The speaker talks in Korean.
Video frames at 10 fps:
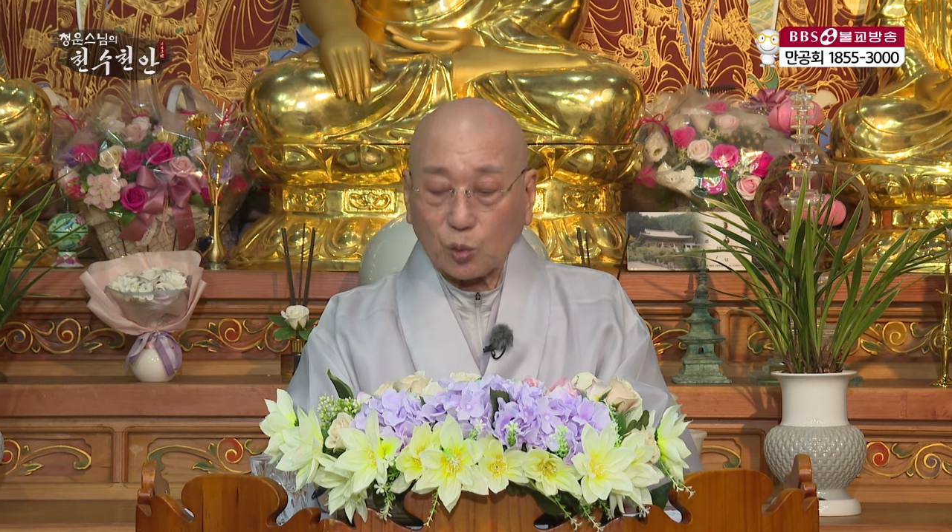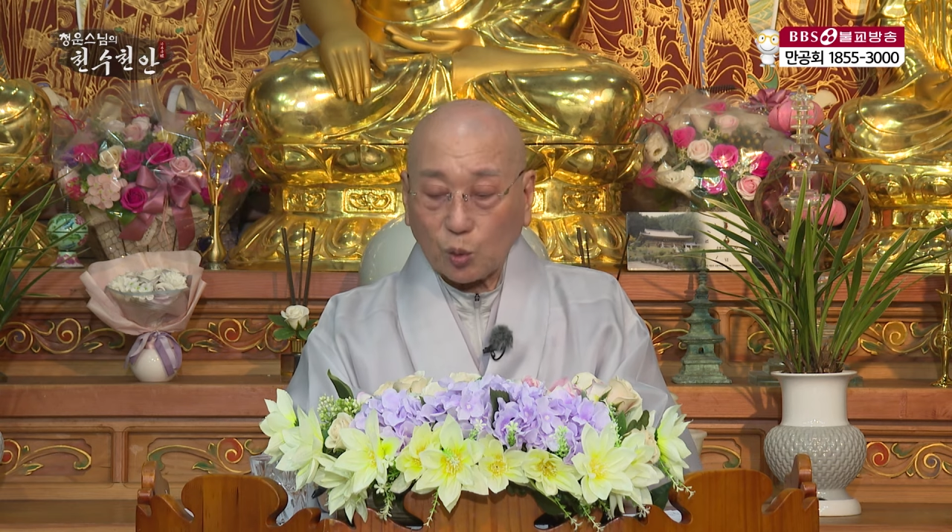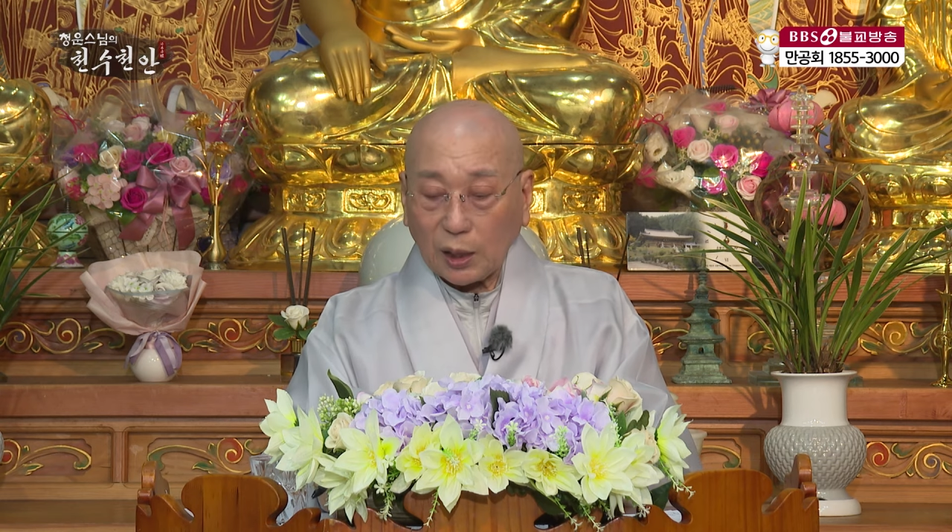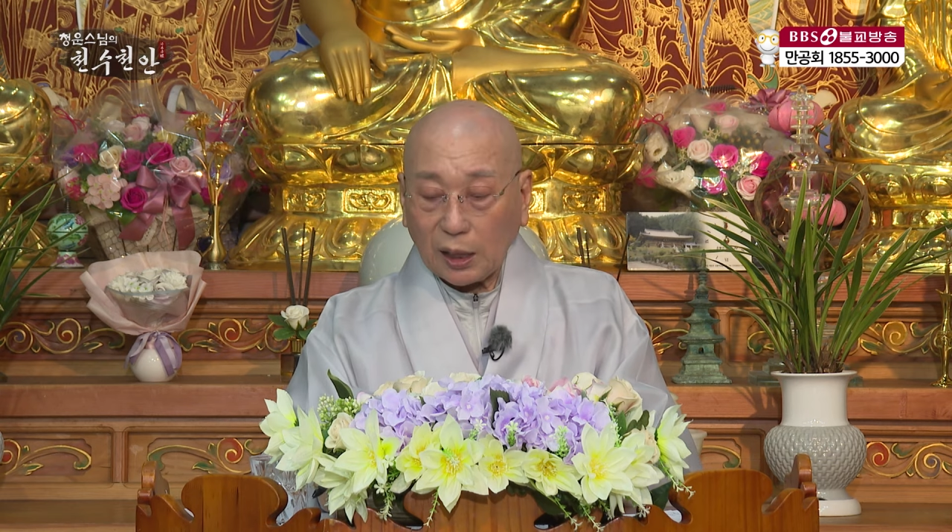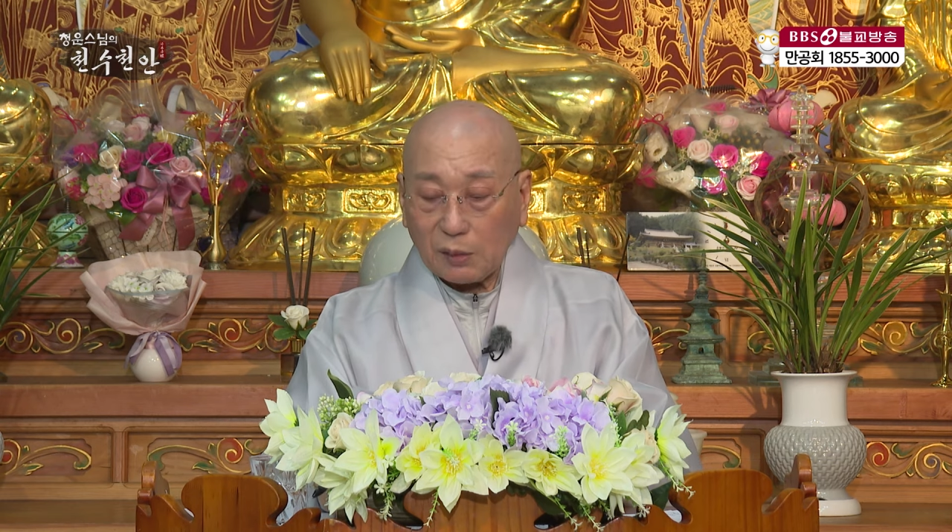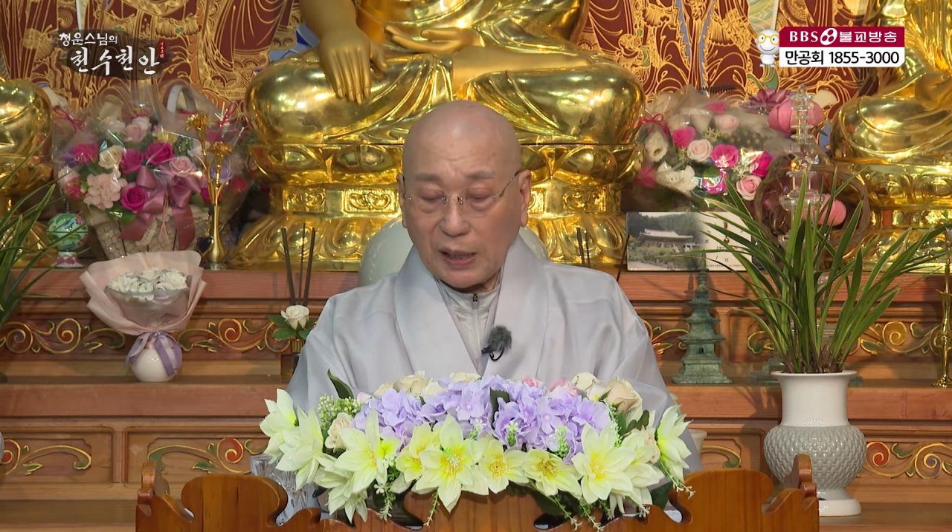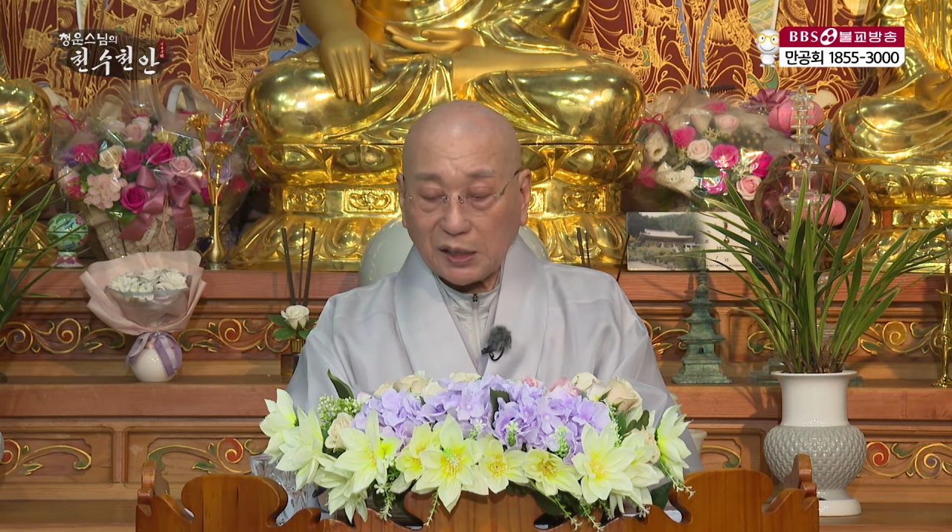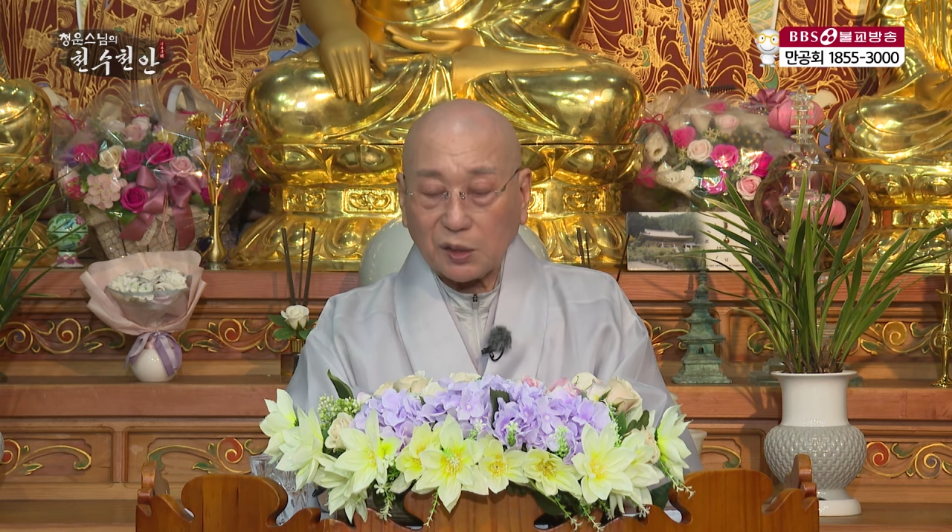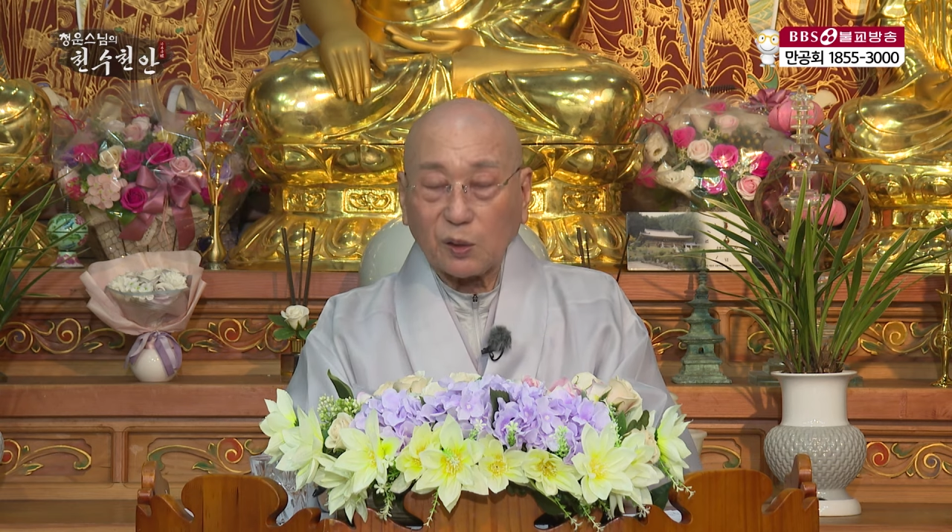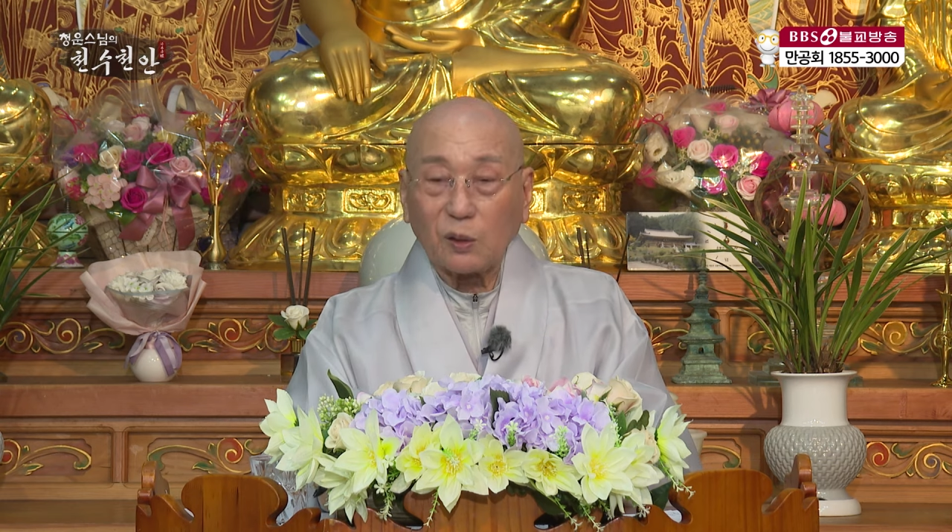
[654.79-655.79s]
독약을
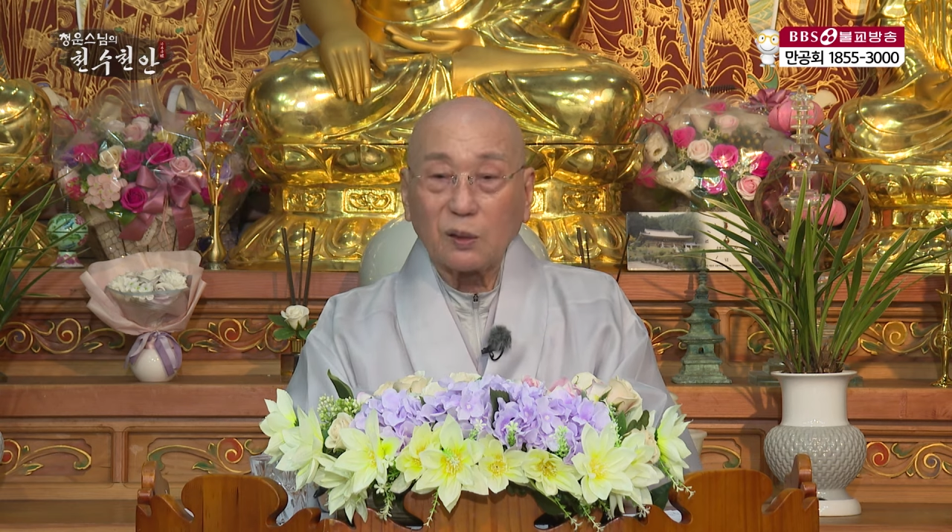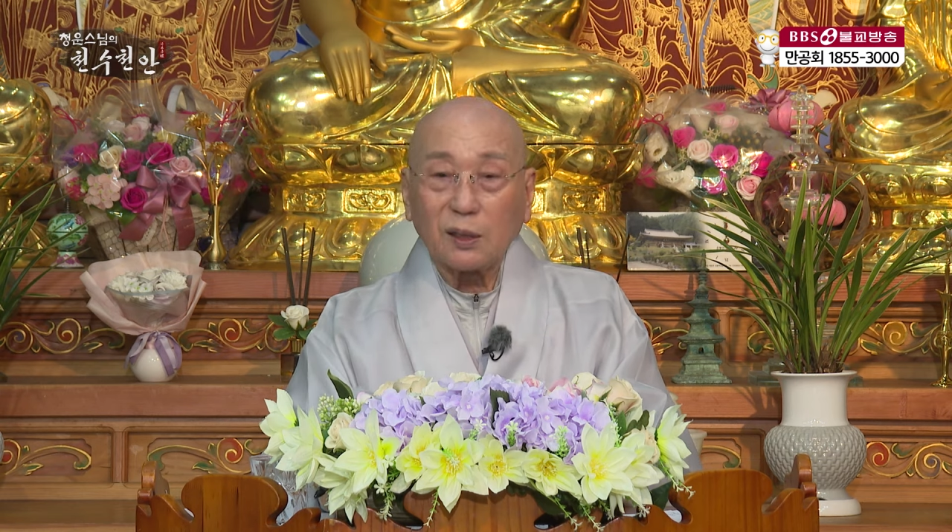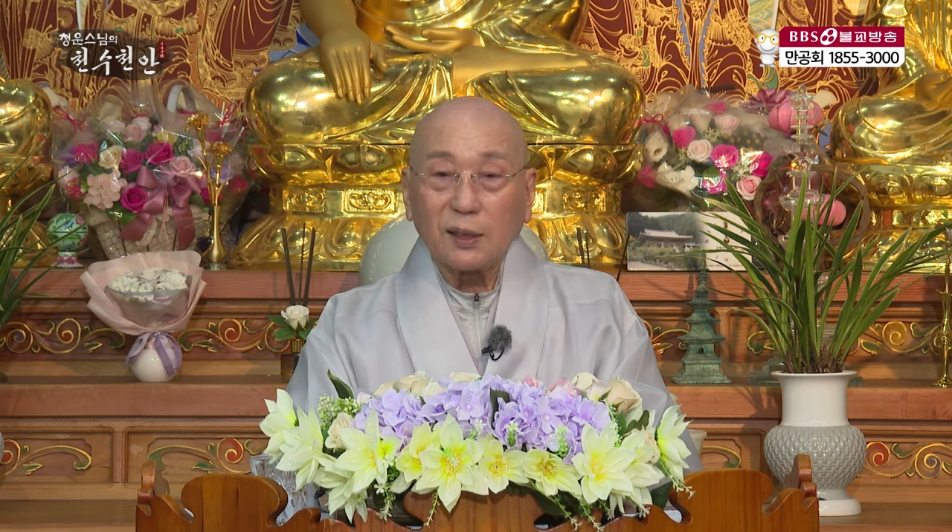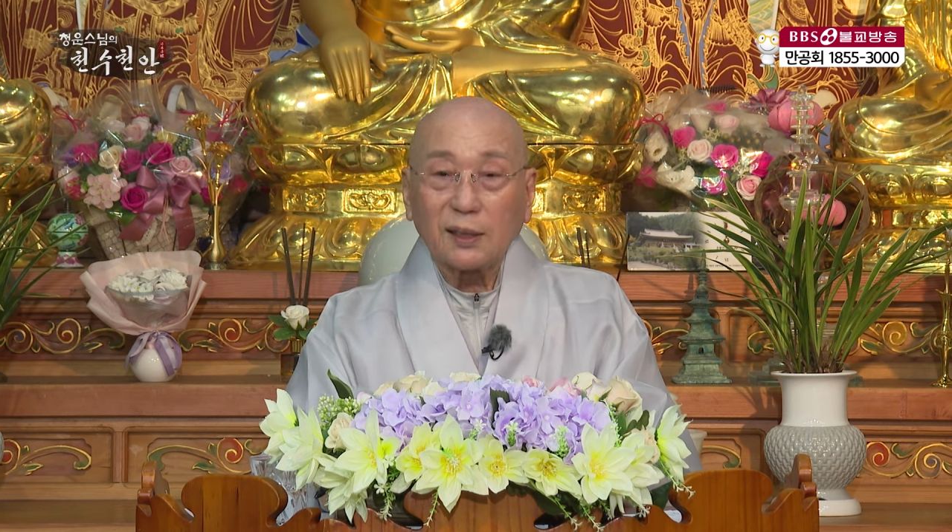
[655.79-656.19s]
마시고